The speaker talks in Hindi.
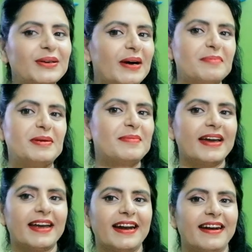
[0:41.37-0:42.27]
तो अभी
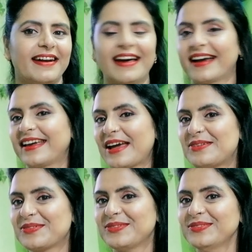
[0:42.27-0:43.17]
मैं नहा के
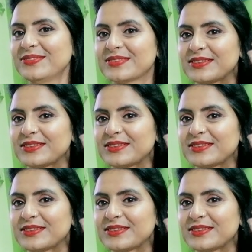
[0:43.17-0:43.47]
आई हूँ